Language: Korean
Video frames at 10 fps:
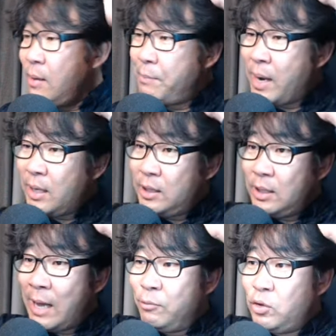바깥에
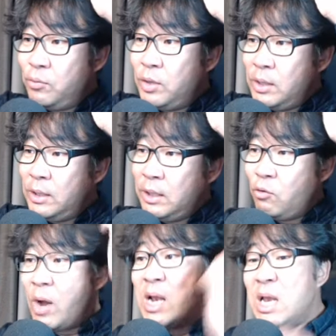나무 덧물을 했는데 이게
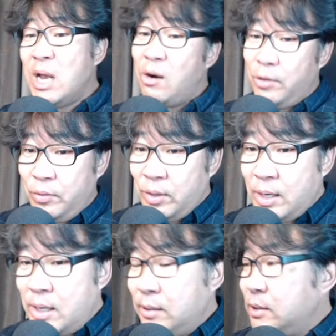관리가
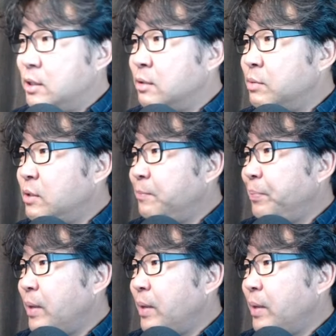어려우니까 지금은